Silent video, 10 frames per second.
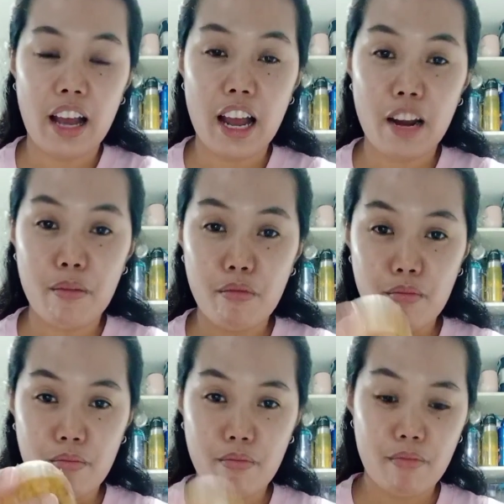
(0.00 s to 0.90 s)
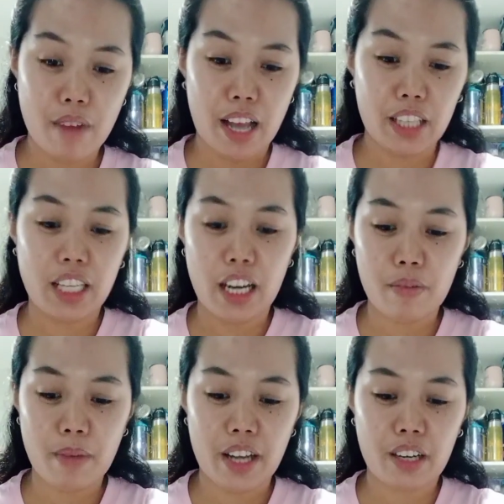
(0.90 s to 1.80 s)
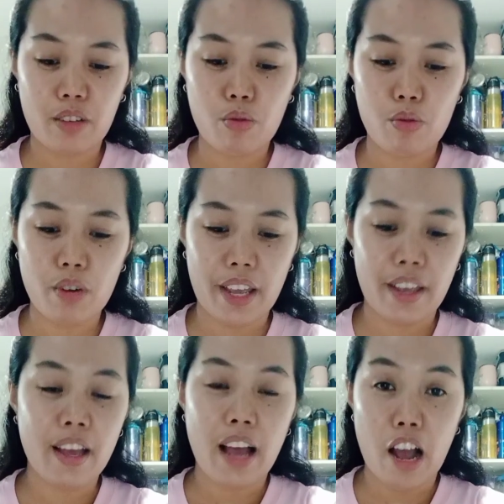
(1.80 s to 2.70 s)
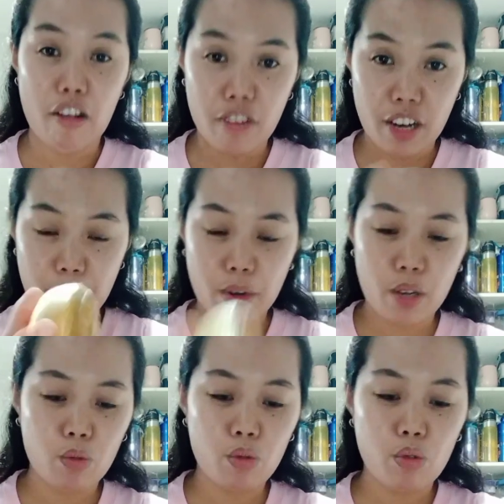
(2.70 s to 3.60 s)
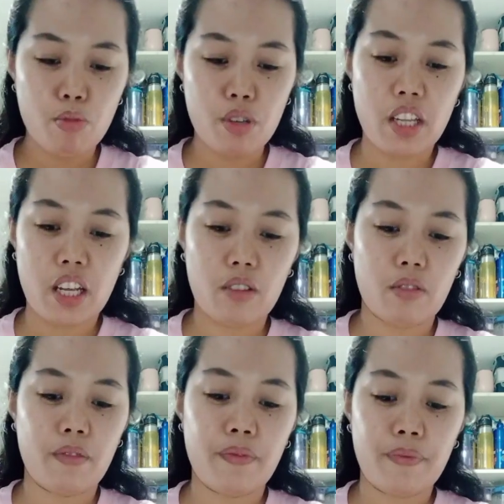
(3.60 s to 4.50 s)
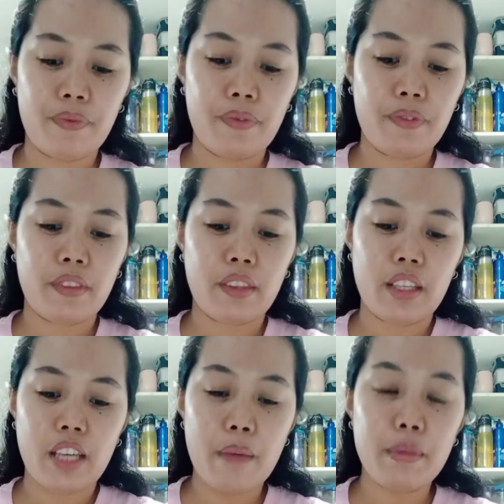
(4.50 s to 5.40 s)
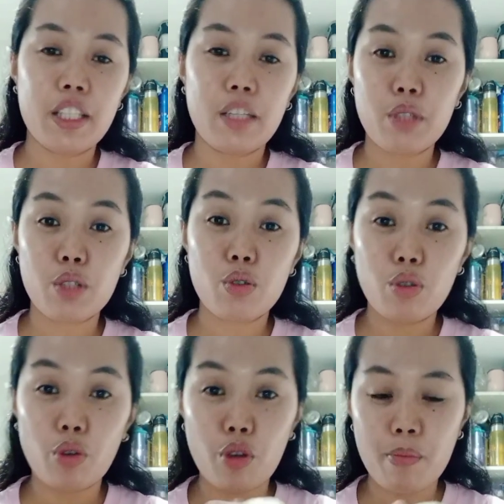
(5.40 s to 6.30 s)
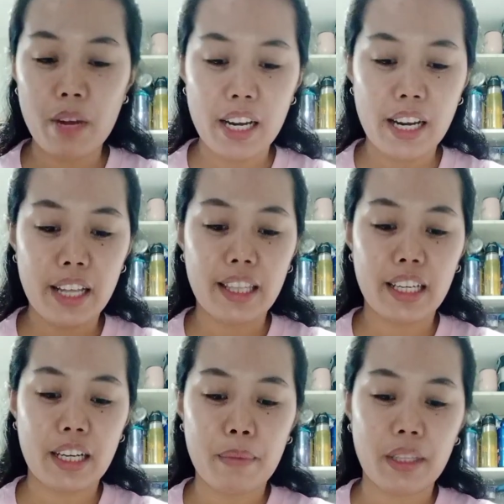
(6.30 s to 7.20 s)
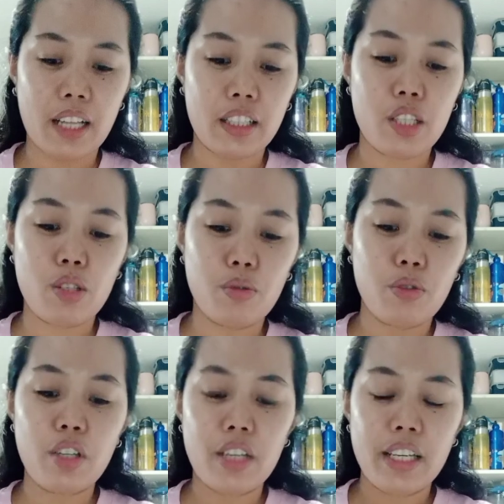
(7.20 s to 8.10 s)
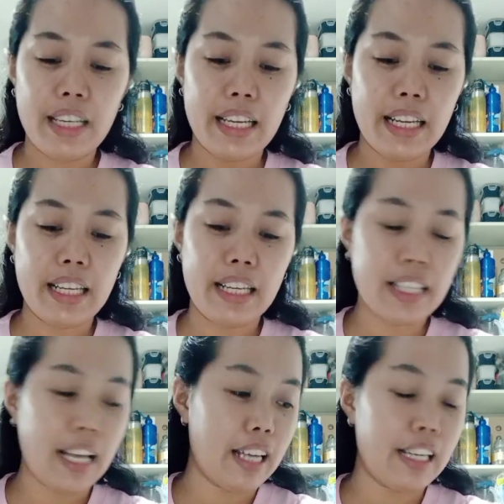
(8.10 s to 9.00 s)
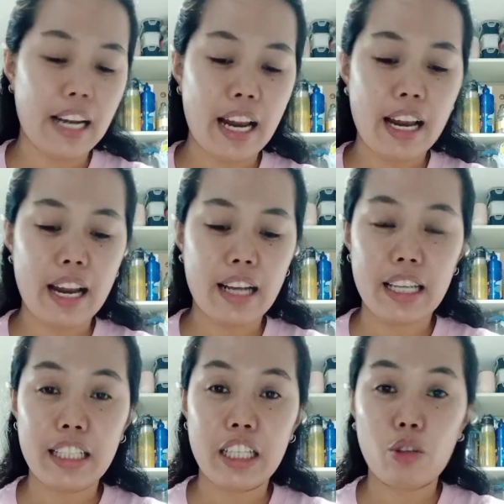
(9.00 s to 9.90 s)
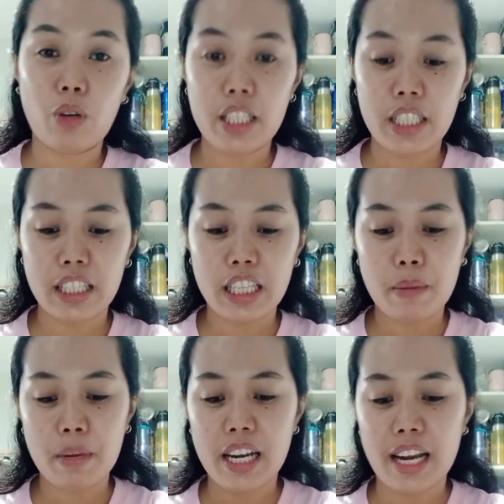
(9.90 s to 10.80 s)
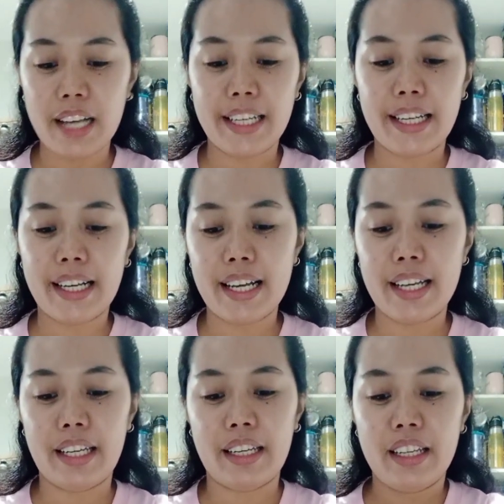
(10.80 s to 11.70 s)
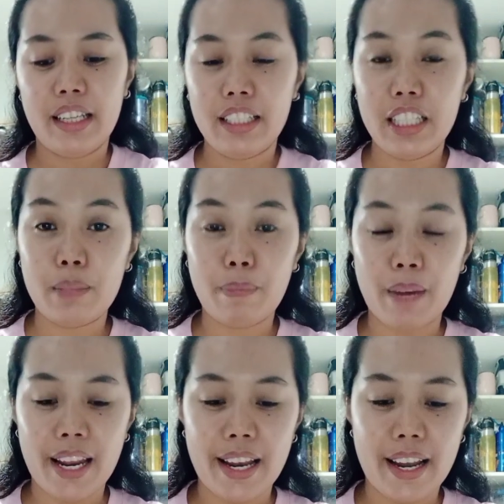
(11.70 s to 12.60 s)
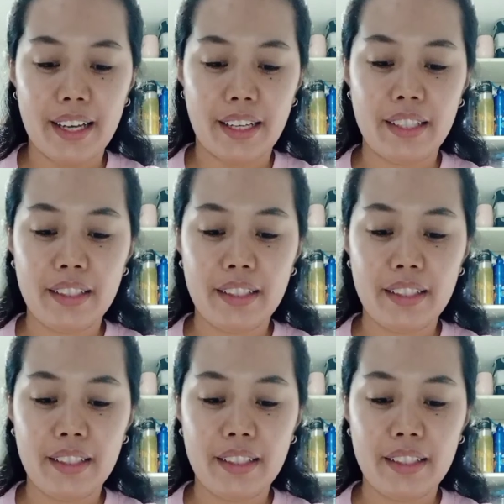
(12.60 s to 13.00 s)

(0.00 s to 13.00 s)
Akala mo malakas sila kumain ng gulay. Ako na naman ang uubos nito. Kaya minsan mas gusto ko yung maliliit lang na patatas yung isa ilalagay dito kasi hindi naman nila kinakain. Display lang.